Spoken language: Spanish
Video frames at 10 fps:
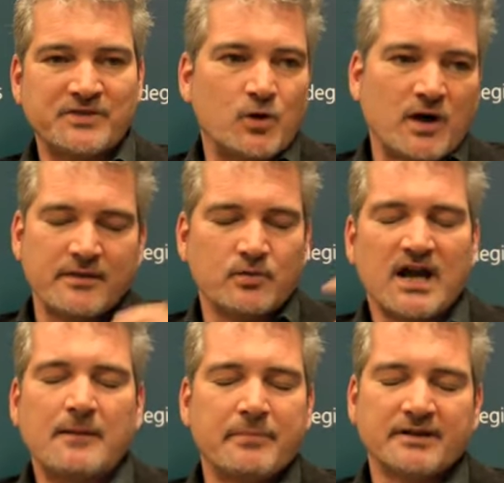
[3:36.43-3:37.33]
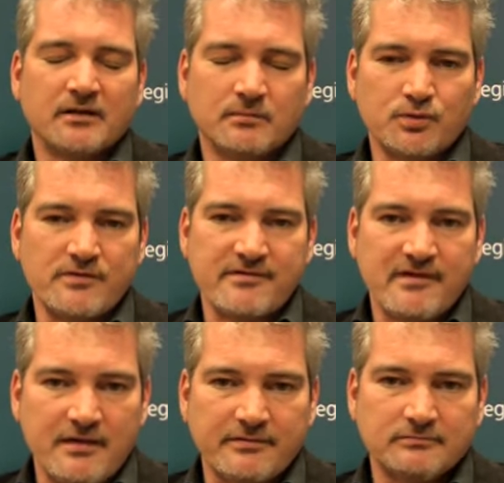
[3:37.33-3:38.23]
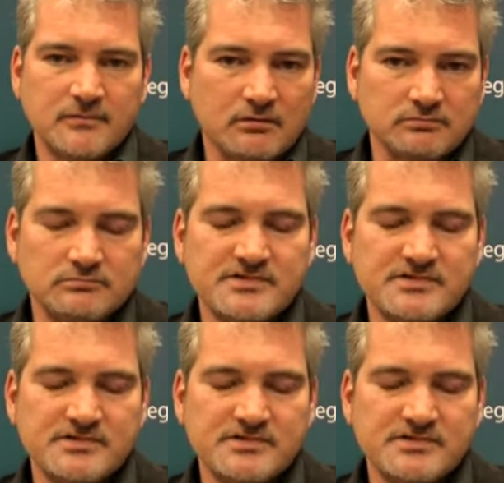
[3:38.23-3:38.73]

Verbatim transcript: tengo que hacer una campaña de publicidad, no,